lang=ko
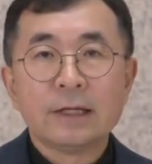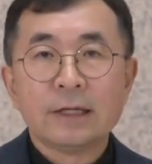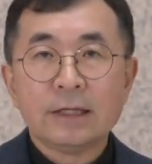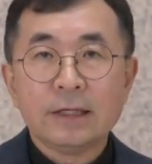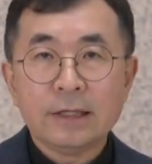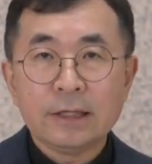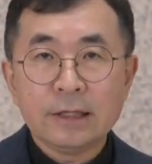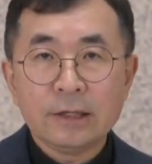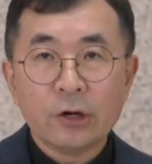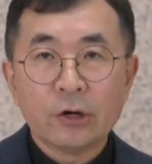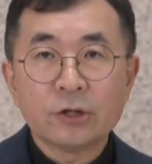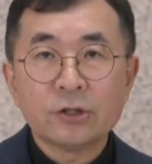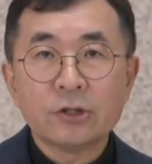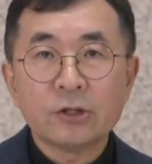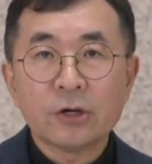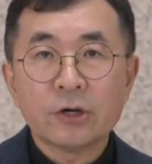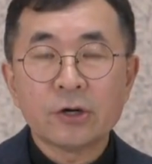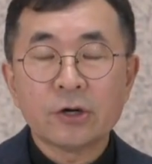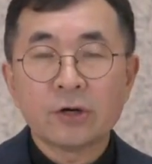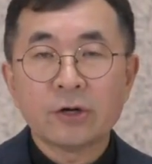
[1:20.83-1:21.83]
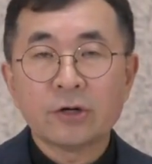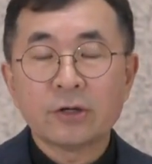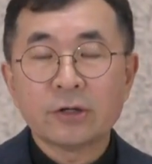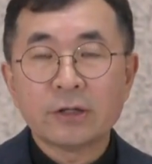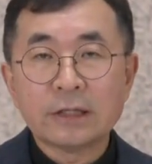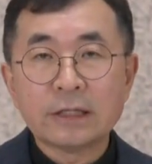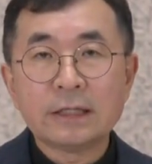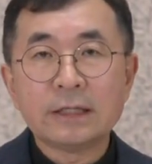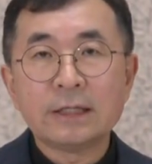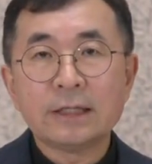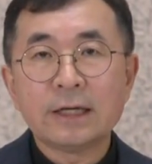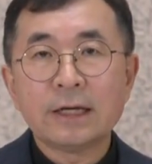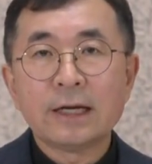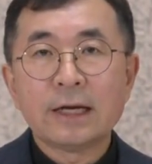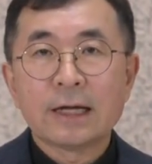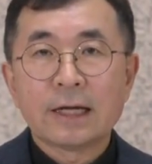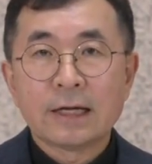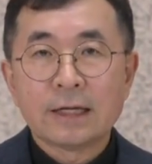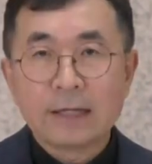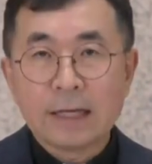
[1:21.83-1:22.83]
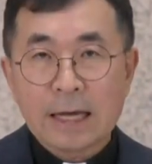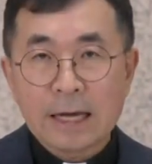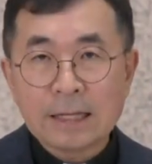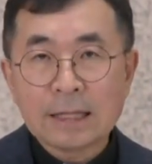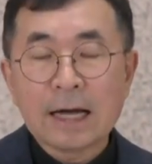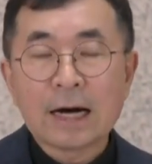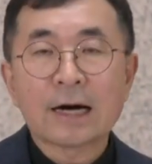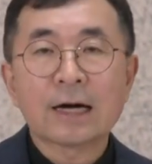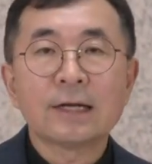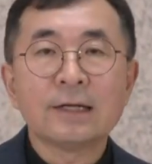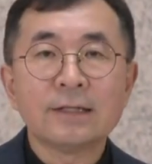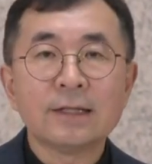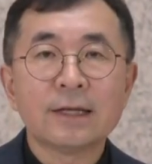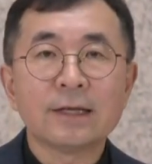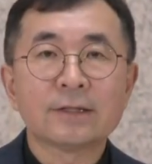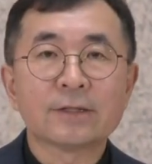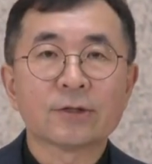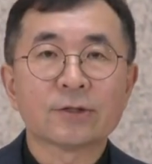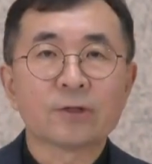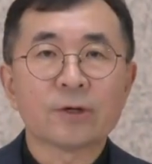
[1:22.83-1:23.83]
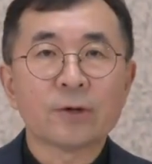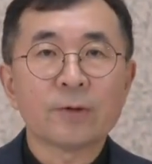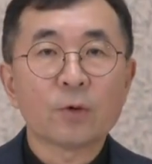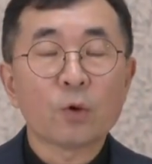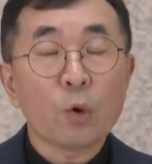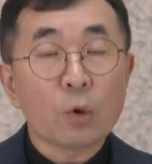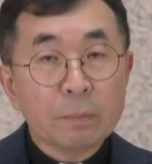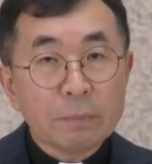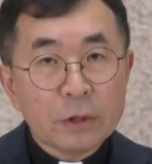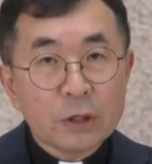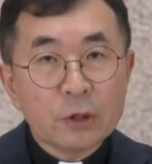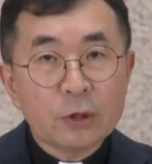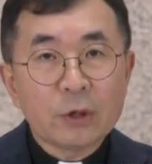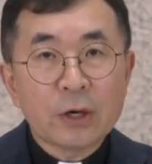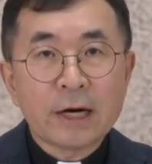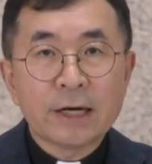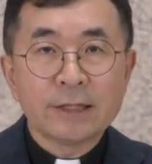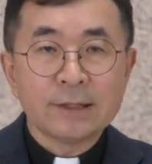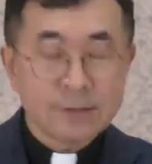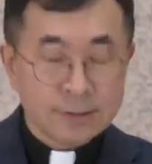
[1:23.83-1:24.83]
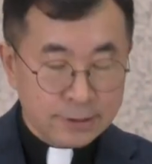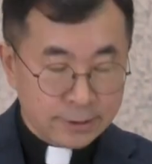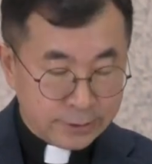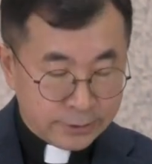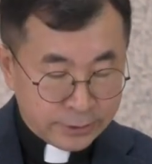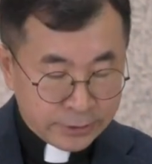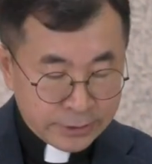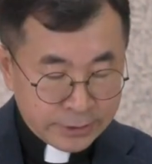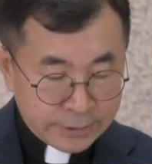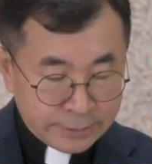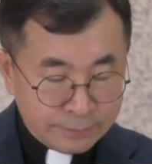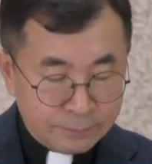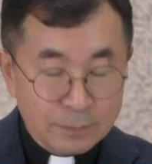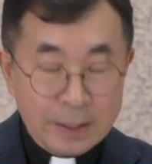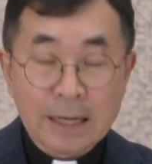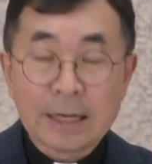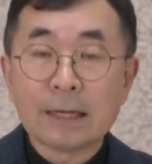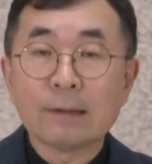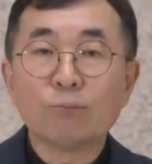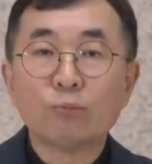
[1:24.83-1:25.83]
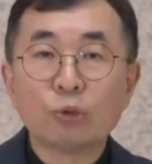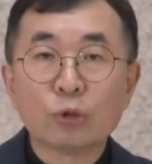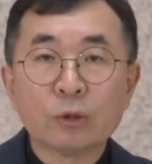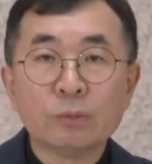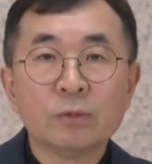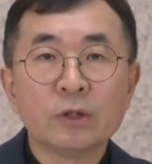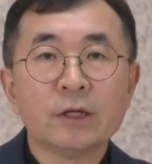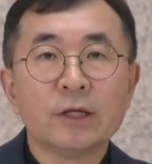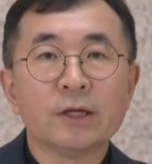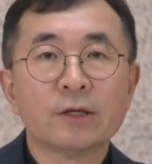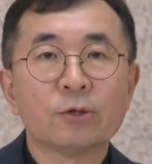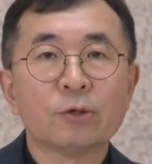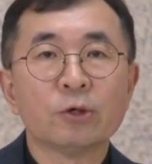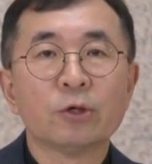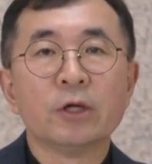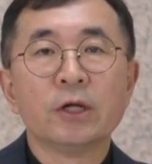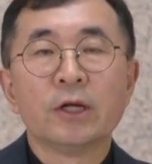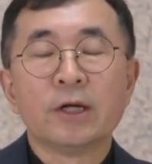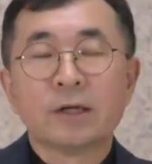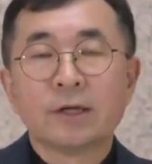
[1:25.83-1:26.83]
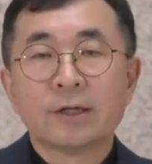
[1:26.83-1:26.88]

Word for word: 이 여정을 해나가는 데 있어서 꼭 필요한 그러한 하나의 물음들이고,